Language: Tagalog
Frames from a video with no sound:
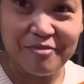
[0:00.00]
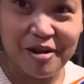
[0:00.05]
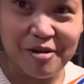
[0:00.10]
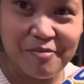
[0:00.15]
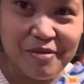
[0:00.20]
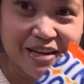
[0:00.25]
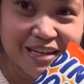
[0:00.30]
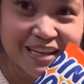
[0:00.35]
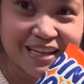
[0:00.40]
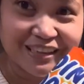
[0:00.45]
Sir,
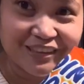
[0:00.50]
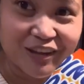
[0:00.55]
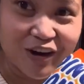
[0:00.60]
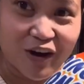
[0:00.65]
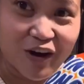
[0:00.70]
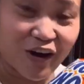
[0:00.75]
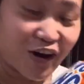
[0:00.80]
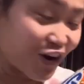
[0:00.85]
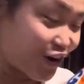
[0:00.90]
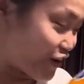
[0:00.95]
may
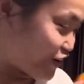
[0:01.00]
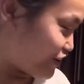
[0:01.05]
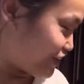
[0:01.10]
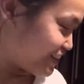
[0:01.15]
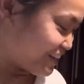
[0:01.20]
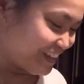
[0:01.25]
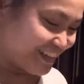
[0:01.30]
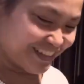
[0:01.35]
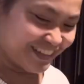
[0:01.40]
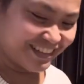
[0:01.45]

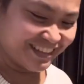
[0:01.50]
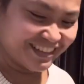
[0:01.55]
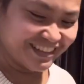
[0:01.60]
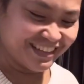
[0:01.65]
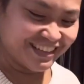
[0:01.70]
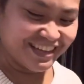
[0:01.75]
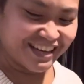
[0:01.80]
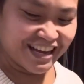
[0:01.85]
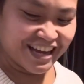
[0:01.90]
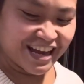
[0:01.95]
ding-dong!
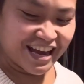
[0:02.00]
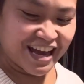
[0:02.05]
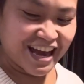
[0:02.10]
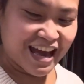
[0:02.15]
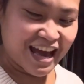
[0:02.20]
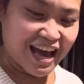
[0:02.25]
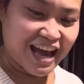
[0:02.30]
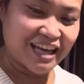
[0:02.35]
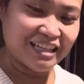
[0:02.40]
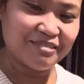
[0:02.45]

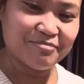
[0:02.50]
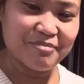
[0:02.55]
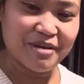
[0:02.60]
At